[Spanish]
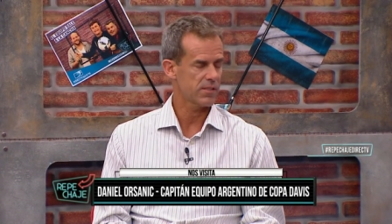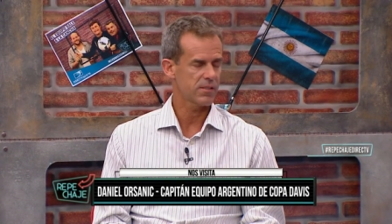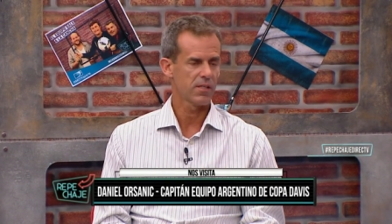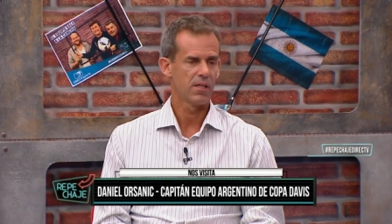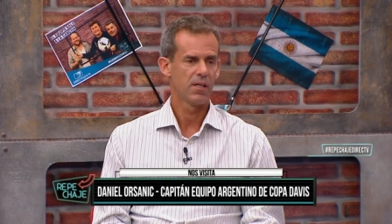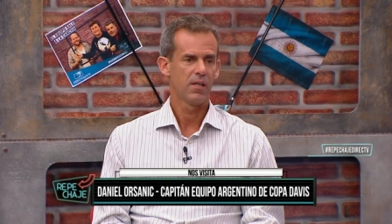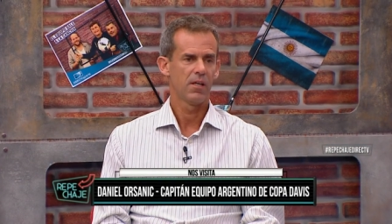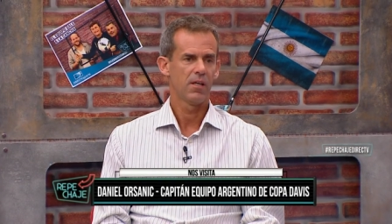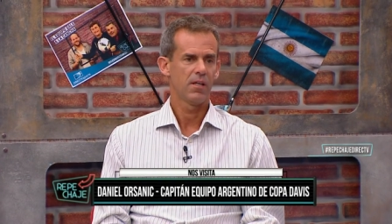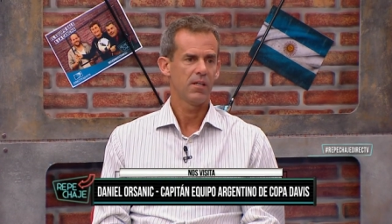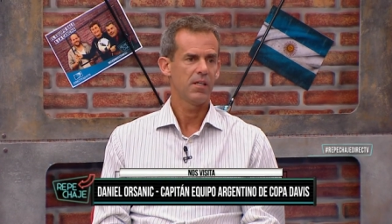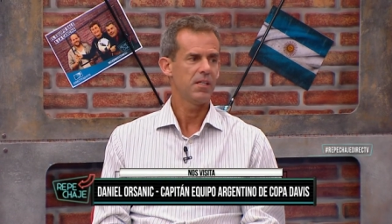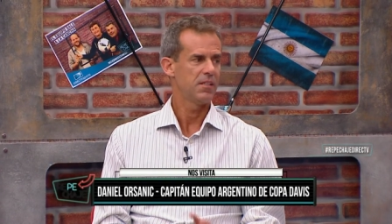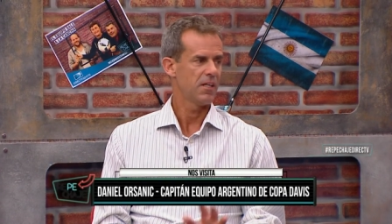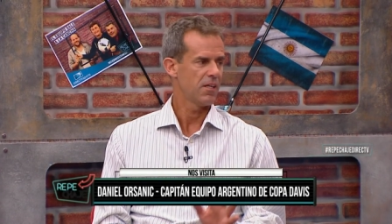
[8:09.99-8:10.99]
Sí.
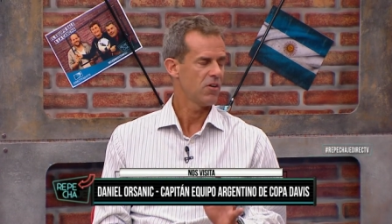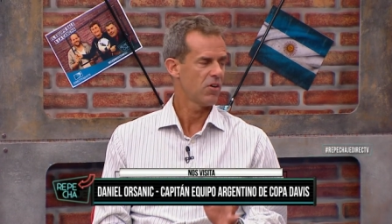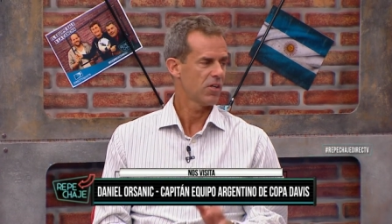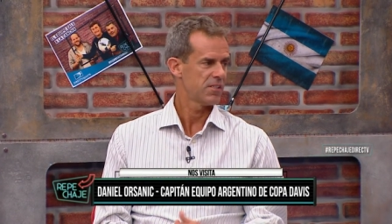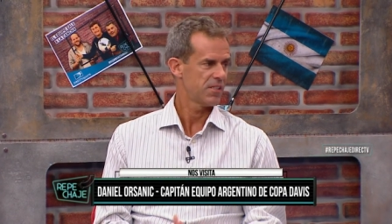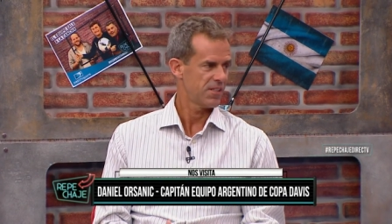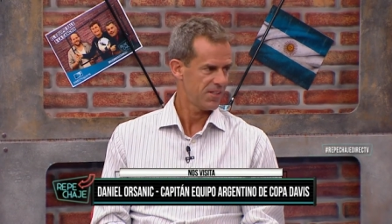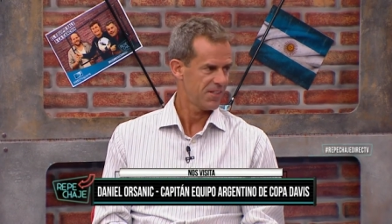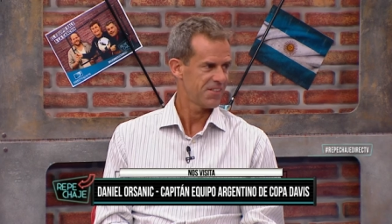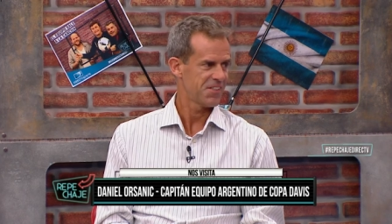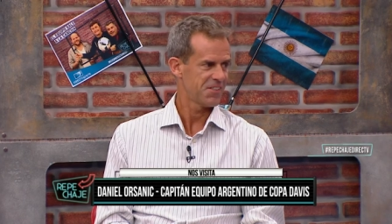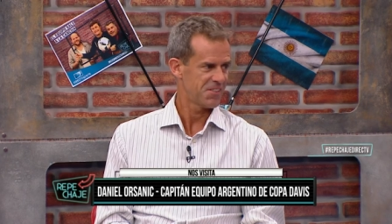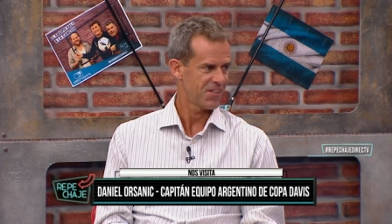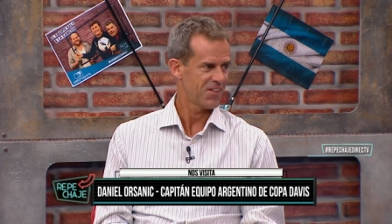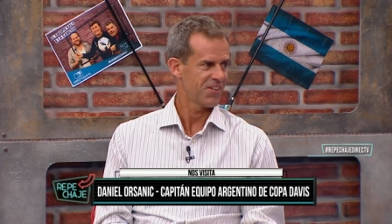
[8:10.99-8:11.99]
Y te digo que se,
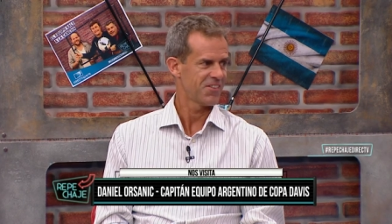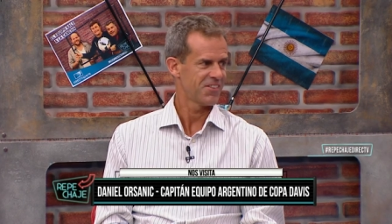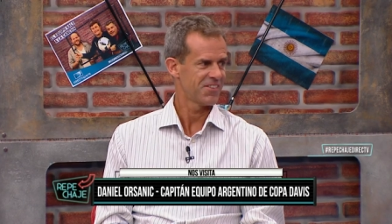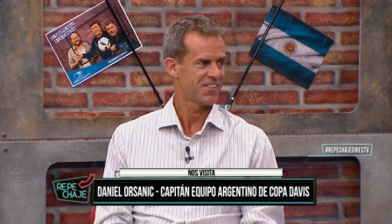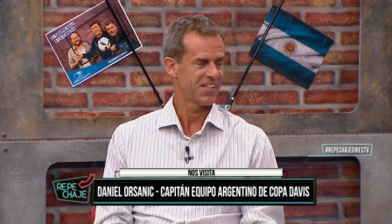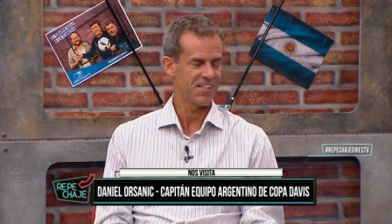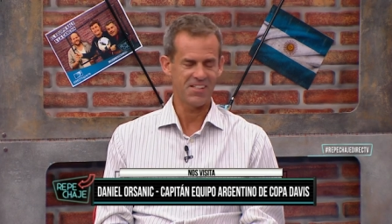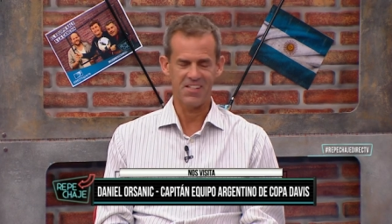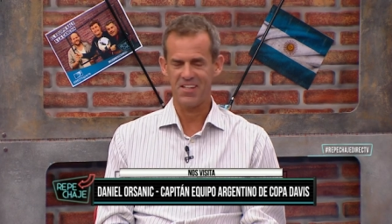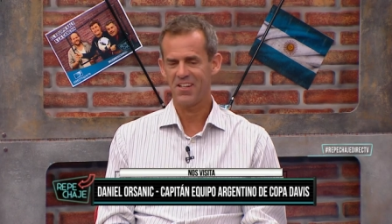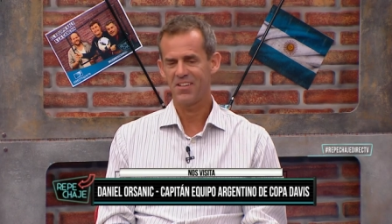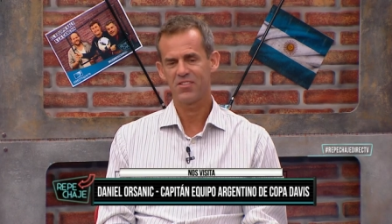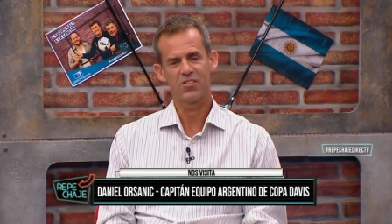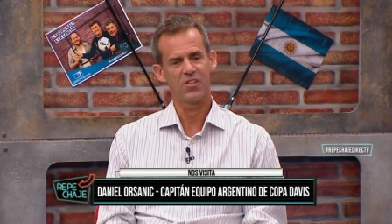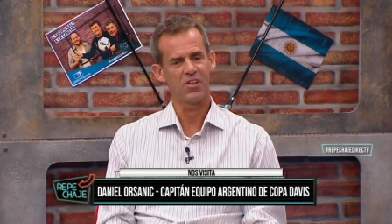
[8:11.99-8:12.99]
hicieron sentir.
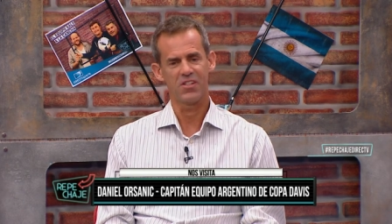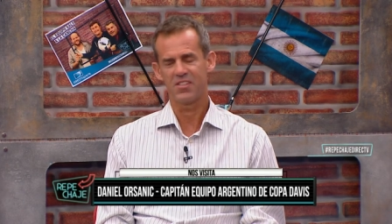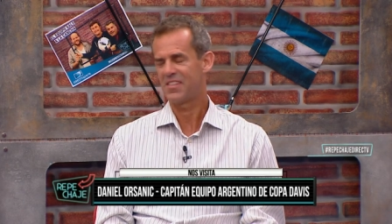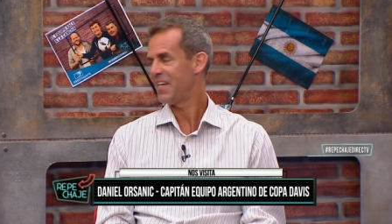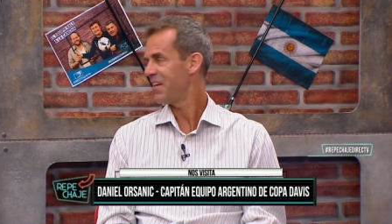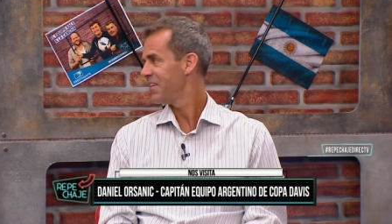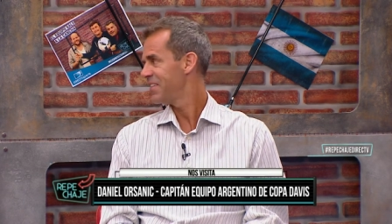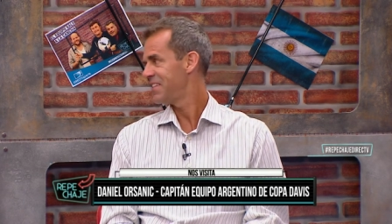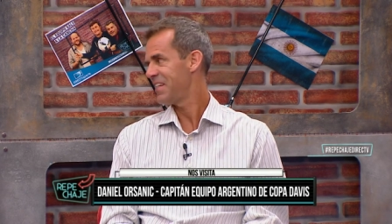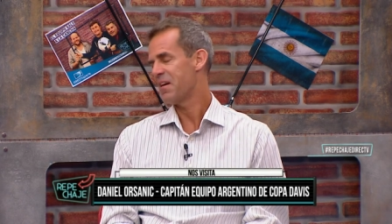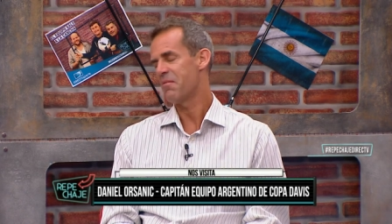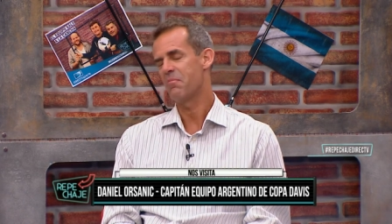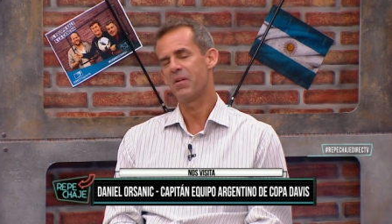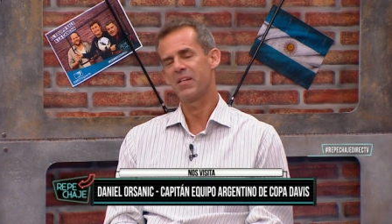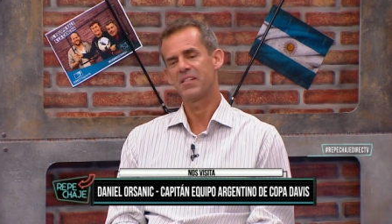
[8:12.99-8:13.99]
Siempre se, hacen sentir.
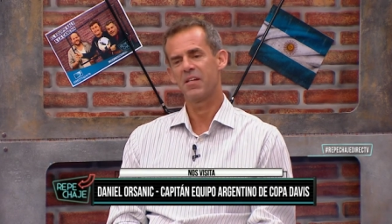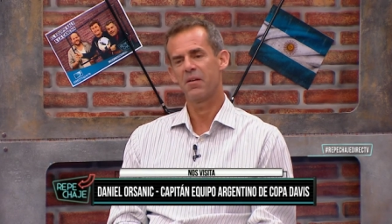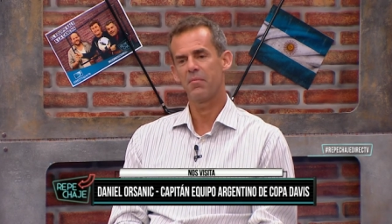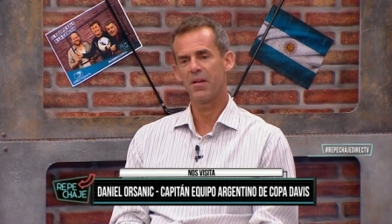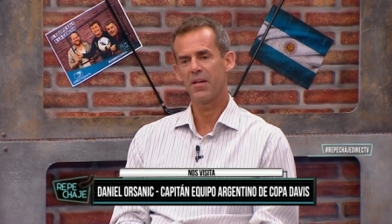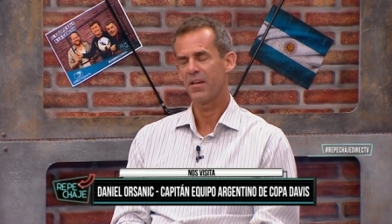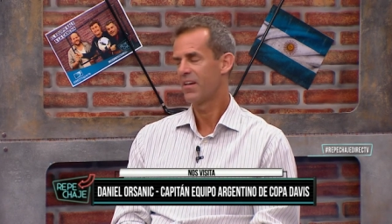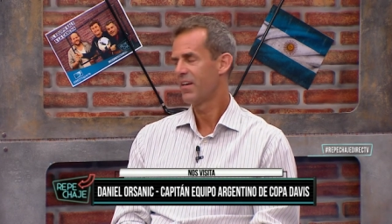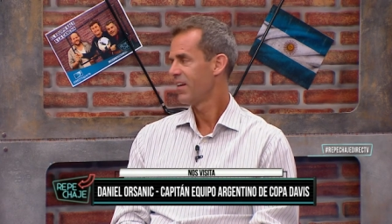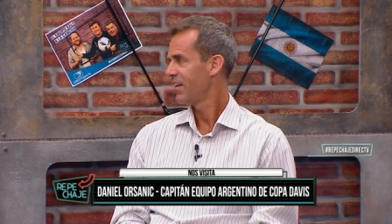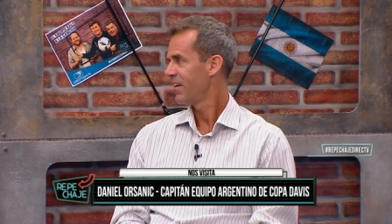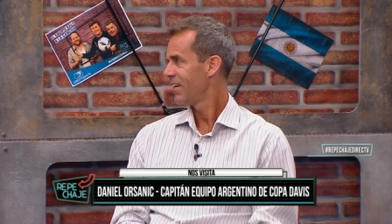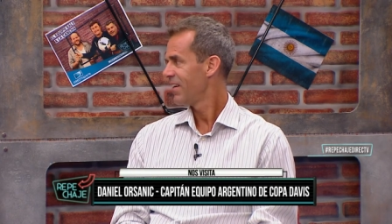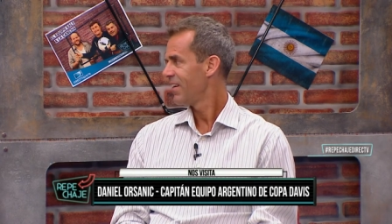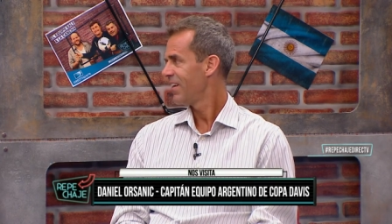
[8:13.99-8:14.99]
Siempre, siempre. Parecen más porque
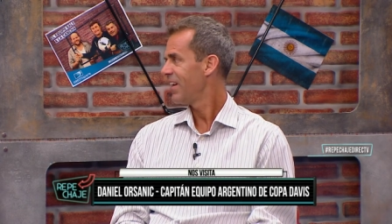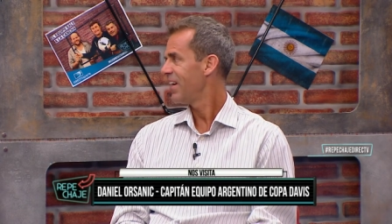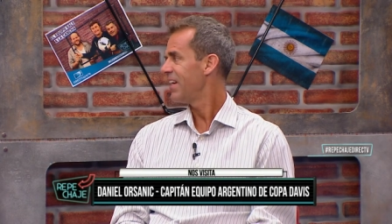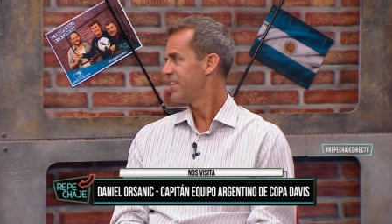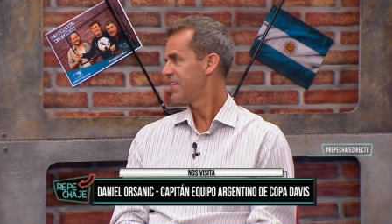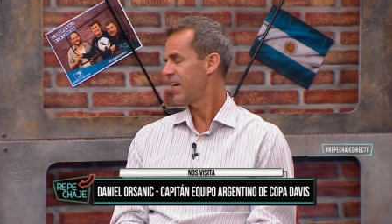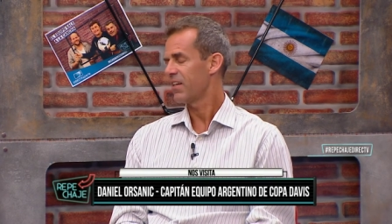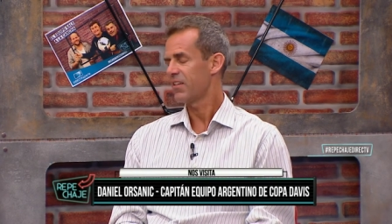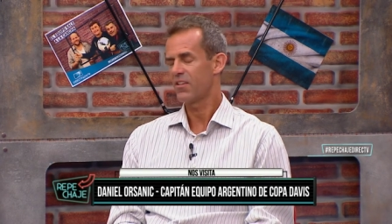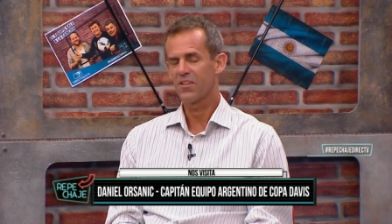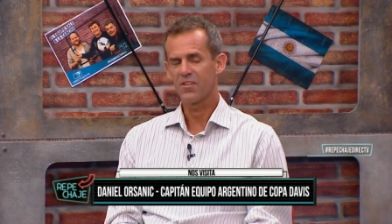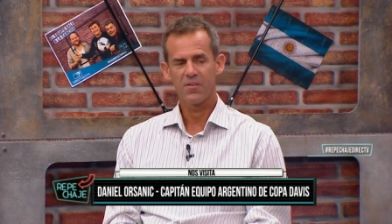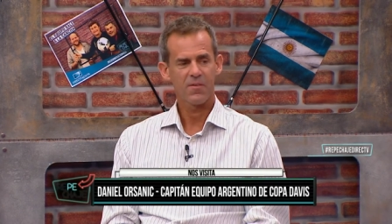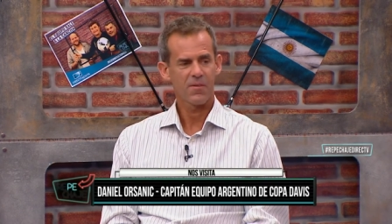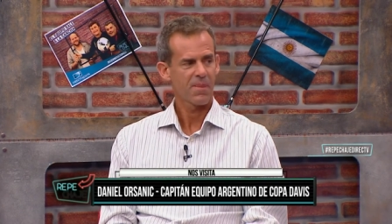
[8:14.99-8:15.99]
se hacen sentir. Ahí están los
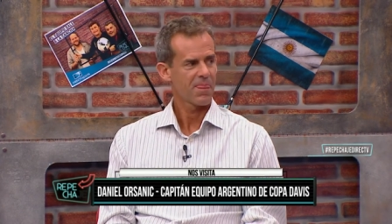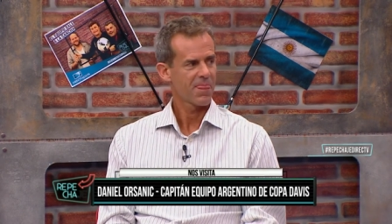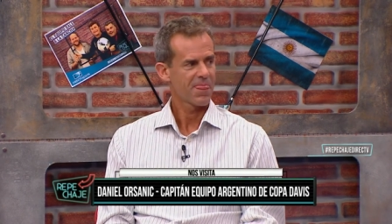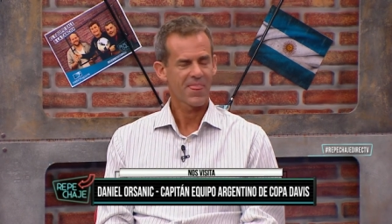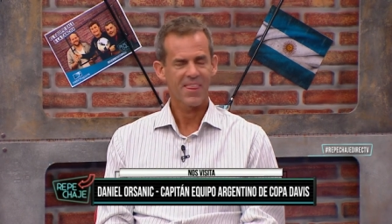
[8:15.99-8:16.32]
50, ¿no?